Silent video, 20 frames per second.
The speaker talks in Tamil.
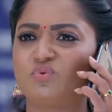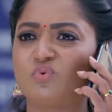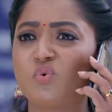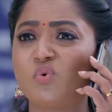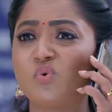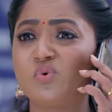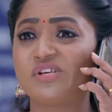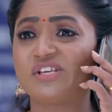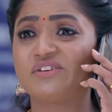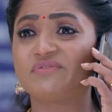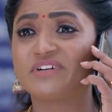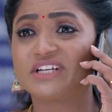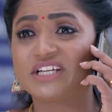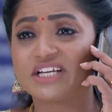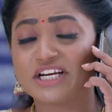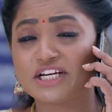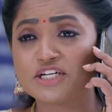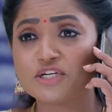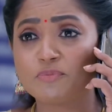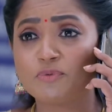ஐயோ
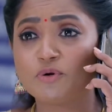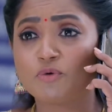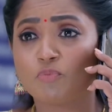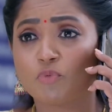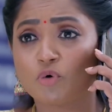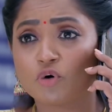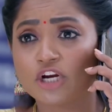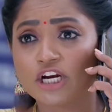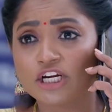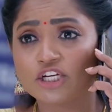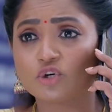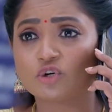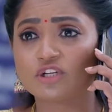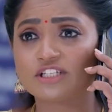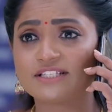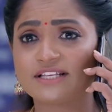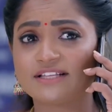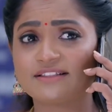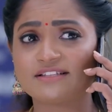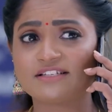இவனுங்க ரெண்டு பேரும் முன்னாடியே
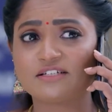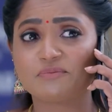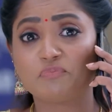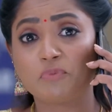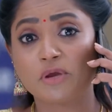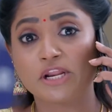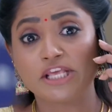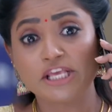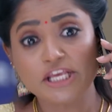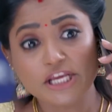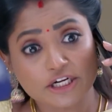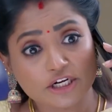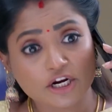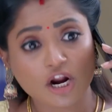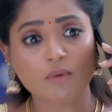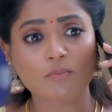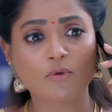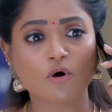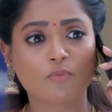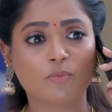கூட்டு சேர்ந்து பெரிய
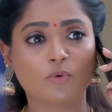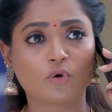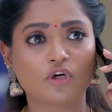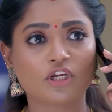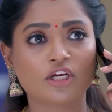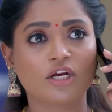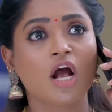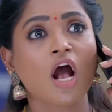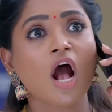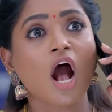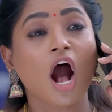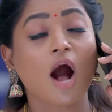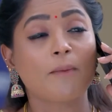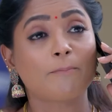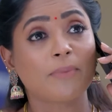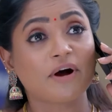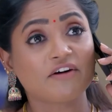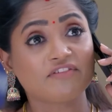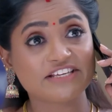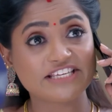டிராமா போட்டு
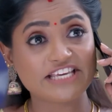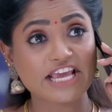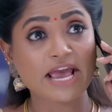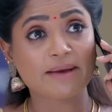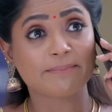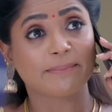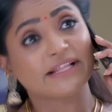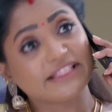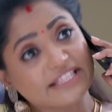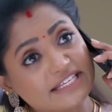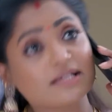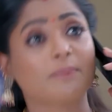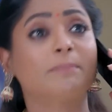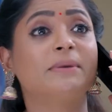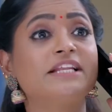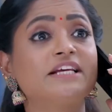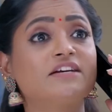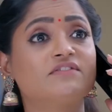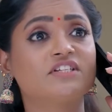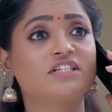அப்பாவை ஏமாத்தி
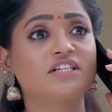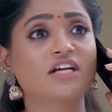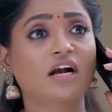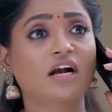சம்மதிக்க